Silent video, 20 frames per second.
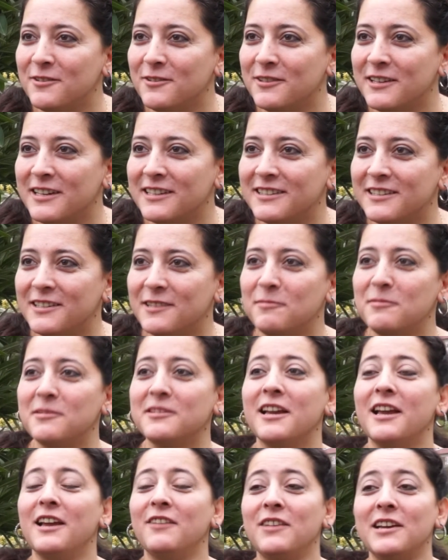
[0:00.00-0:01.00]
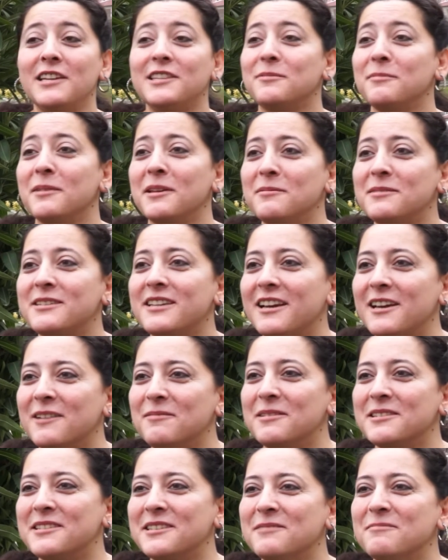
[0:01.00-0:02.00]
ürettiğimiz ve ismini
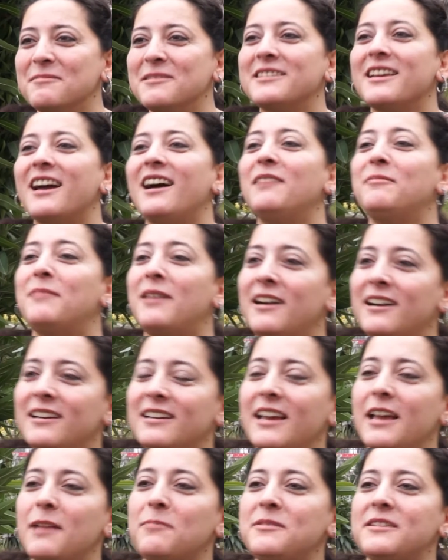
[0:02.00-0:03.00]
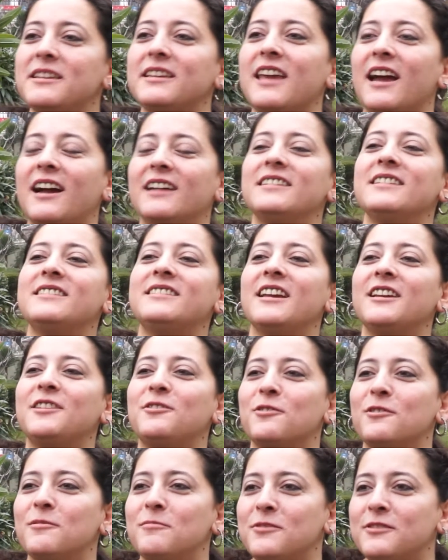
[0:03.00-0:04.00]
sayamadığımız ama hepsi kendi
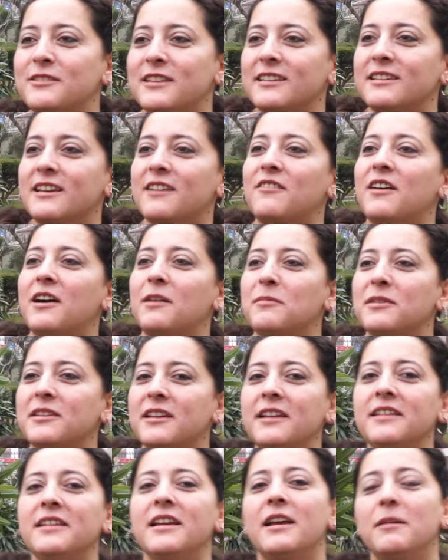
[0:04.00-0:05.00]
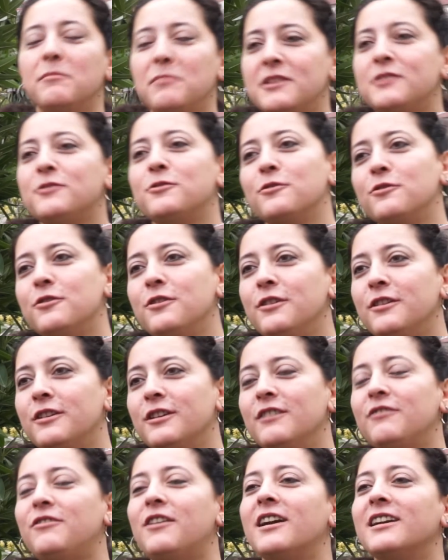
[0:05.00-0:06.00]
sektörümüzde devam eden bir sürü
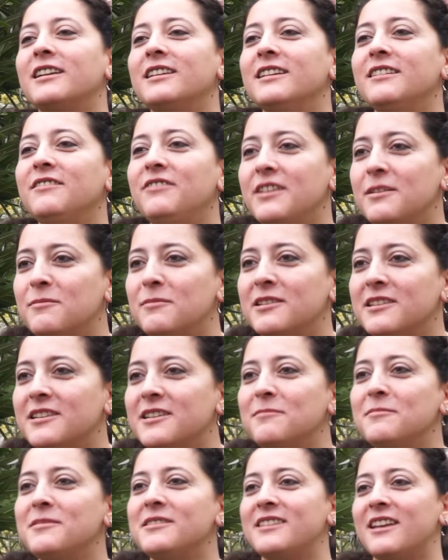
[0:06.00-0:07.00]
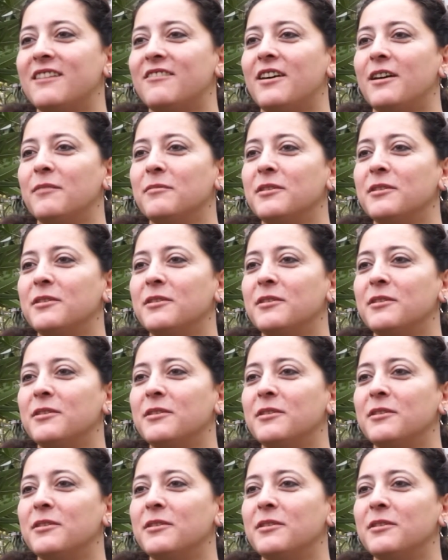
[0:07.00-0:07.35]
e, farklı firmalarımız devam